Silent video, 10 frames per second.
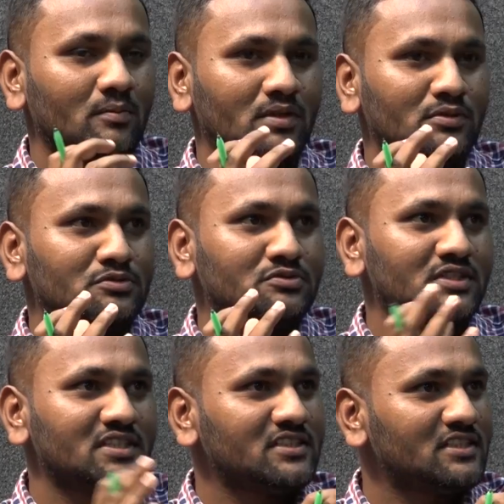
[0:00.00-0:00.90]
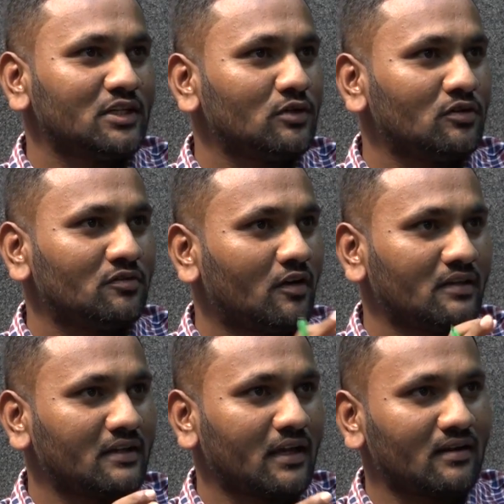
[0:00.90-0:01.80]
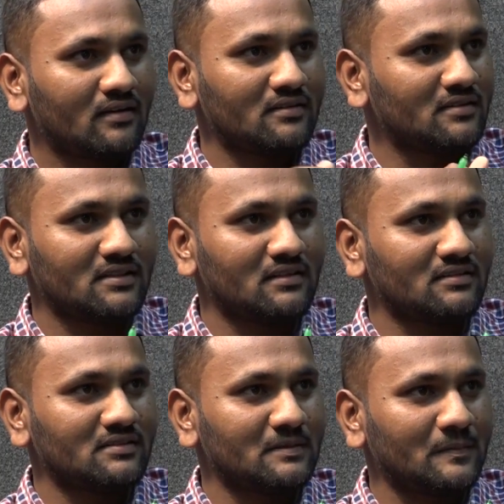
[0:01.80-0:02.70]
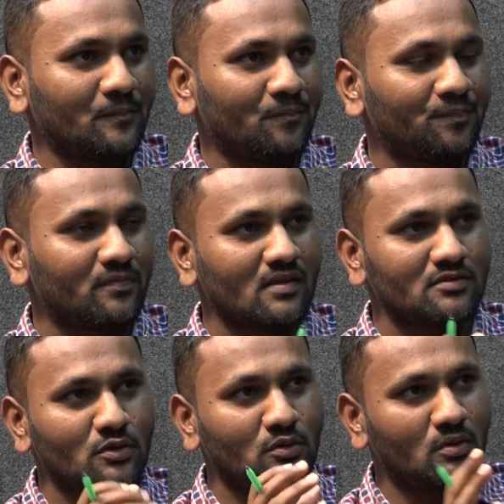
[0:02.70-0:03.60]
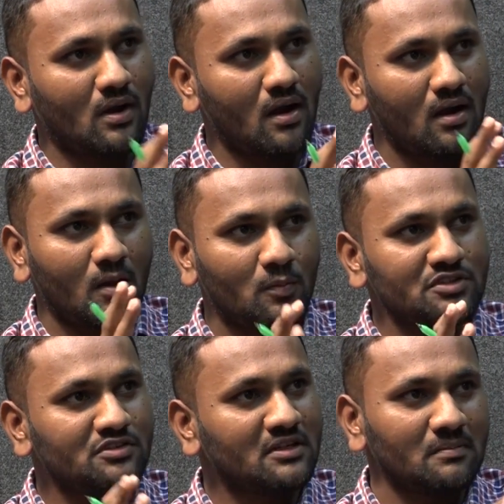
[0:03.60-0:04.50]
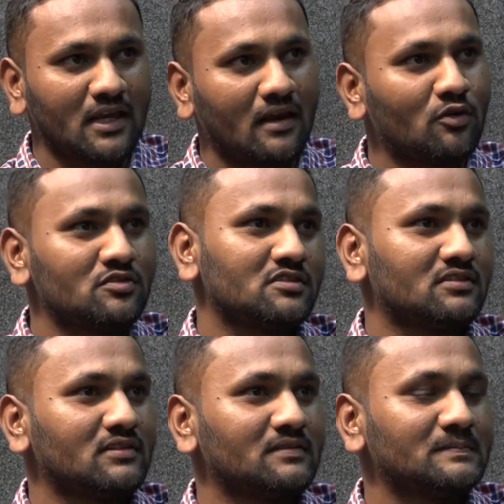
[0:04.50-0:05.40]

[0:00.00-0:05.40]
మీరు డీజేటీలలో ఫాదర్ క్యారెక్టర్ చేశారు కదా సార్ సో ఆ ఆపర్చునిటీ మీకు ఎలా వచ్చింది